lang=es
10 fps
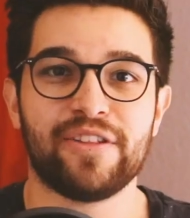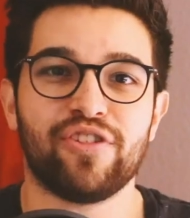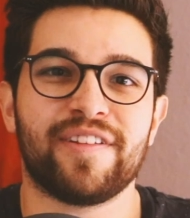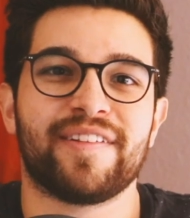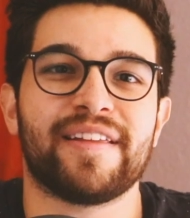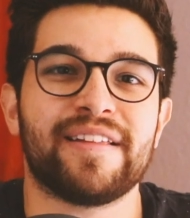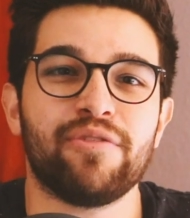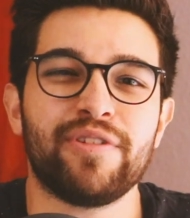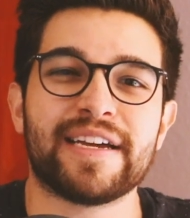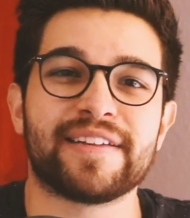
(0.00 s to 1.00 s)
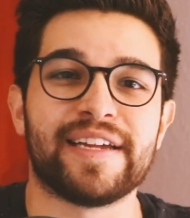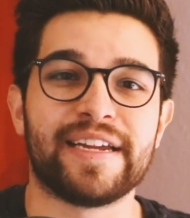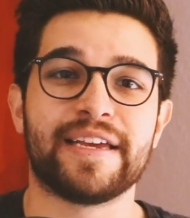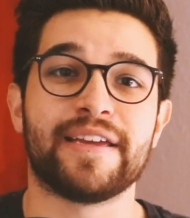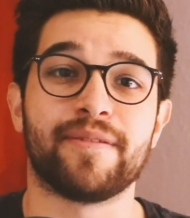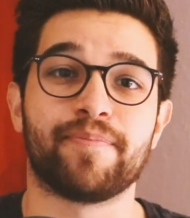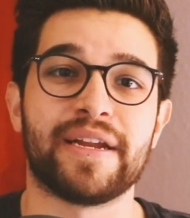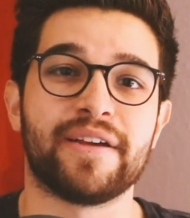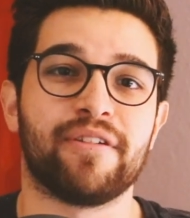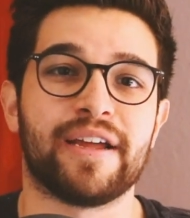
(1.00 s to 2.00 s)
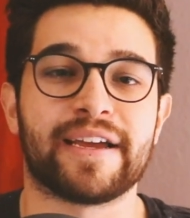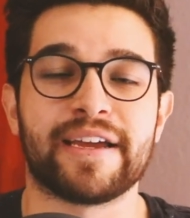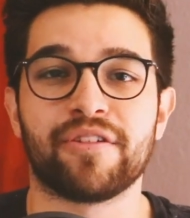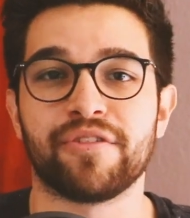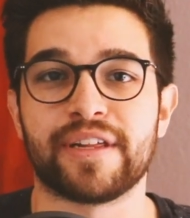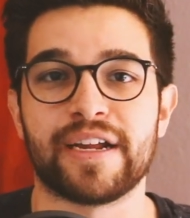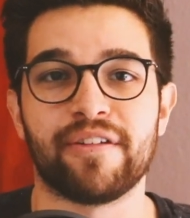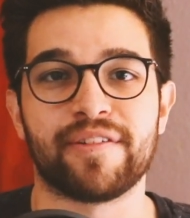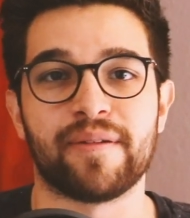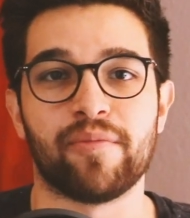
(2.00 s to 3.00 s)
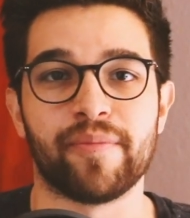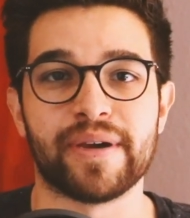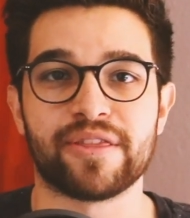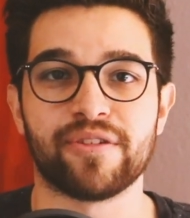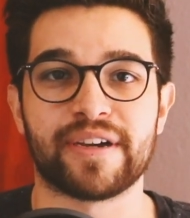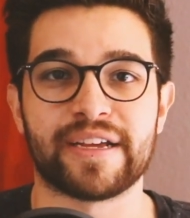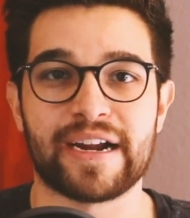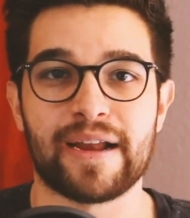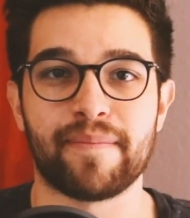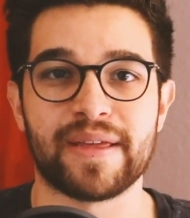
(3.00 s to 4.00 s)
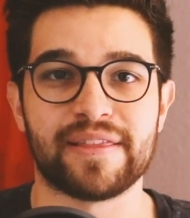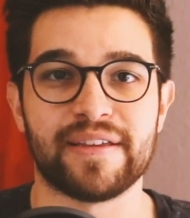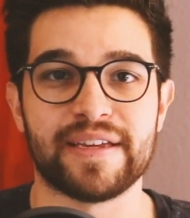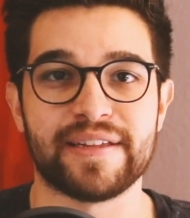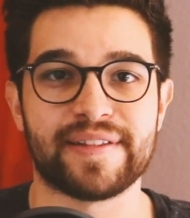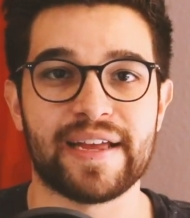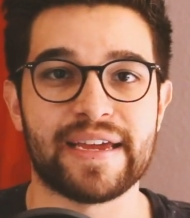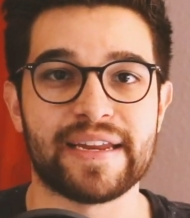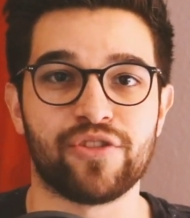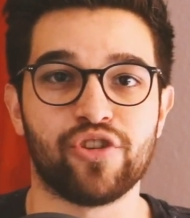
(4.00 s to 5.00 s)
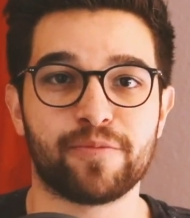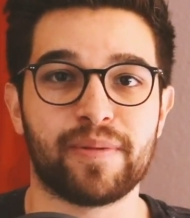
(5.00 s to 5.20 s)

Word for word: Entonces es la única serie y película que he encontrado hasta el momento que realmente está en dos